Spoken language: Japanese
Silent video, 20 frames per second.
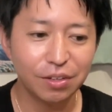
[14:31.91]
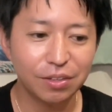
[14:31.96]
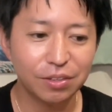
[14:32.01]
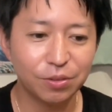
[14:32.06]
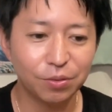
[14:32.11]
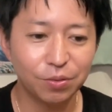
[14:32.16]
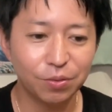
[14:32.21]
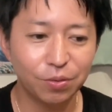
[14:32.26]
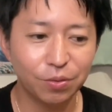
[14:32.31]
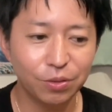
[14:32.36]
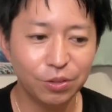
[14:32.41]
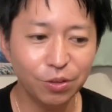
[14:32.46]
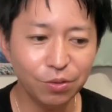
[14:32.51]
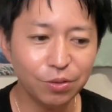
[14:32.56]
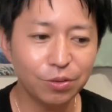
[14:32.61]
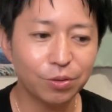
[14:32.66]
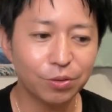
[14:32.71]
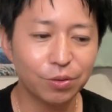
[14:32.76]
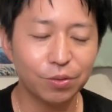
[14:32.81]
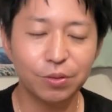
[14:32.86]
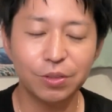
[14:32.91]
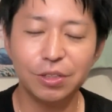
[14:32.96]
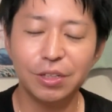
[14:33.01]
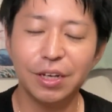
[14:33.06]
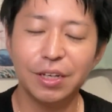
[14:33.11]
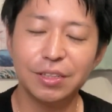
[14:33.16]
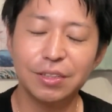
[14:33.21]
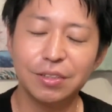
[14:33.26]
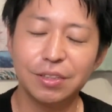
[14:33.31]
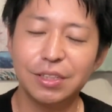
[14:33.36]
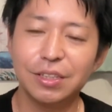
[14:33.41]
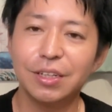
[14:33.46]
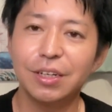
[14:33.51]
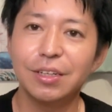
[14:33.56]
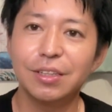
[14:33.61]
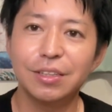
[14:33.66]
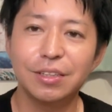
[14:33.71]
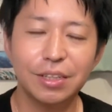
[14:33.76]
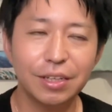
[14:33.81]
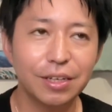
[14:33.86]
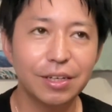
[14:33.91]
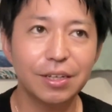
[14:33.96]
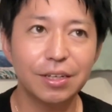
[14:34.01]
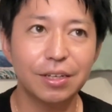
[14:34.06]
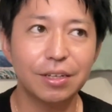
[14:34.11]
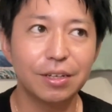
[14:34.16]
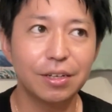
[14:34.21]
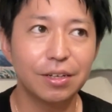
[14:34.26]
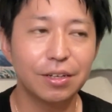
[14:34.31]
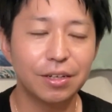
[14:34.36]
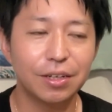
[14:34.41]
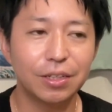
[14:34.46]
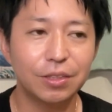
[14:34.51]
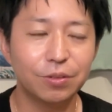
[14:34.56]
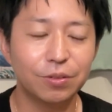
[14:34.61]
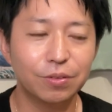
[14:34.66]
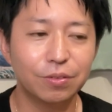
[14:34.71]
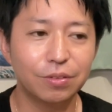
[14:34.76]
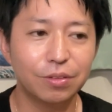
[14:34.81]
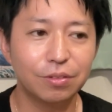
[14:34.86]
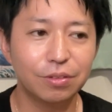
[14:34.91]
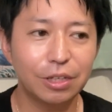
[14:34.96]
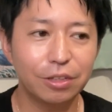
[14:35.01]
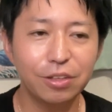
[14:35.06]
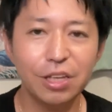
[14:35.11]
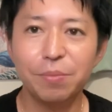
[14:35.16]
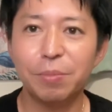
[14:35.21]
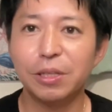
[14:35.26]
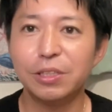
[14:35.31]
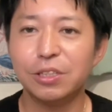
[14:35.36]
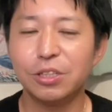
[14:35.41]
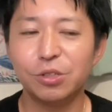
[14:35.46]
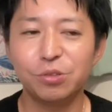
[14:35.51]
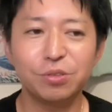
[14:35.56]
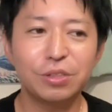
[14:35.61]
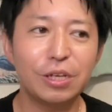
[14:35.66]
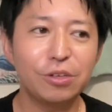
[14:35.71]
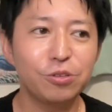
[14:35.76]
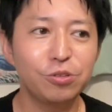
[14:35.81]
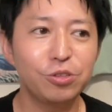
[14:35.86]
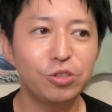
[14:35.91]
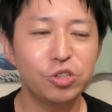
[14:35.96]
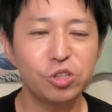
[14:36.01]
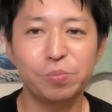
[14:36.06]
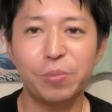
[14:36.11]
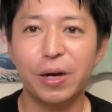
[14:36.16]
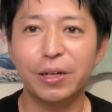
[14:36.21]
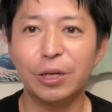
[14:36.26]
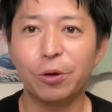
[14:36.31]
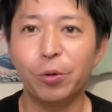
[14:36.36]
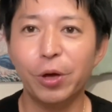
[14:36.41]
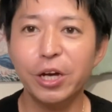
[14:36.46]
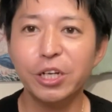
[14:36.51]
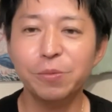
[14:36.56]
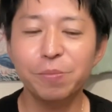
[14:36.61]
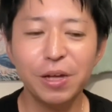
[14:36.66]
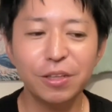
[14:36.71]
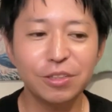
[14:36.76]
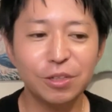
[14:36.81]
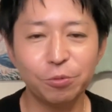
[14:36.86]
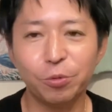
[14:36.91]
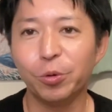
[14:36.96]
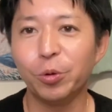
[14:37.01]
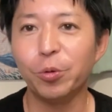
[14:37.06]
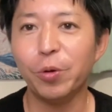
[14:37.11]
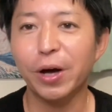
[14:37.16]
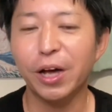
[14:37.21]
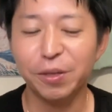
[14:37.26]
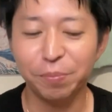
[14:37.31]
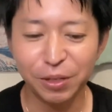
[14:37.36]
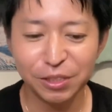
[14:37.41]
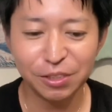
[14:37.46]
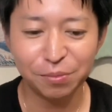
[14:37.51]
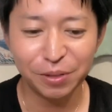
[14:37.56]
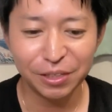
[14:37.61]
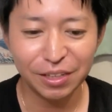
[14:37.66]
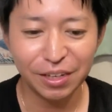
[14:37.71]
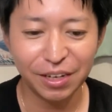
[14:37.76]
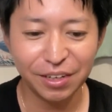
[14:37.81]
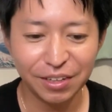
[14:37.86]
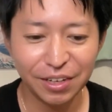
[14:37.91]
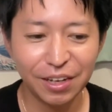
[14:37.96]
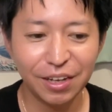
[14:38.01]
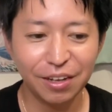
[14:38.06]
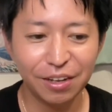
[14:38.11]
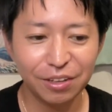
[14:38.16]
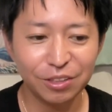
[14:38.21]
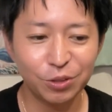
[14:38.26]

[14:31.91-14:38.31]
そのちょっとそのニュアンス違ってあの例えば地球で YouTuber で500万人フォロワーがいますみたいな、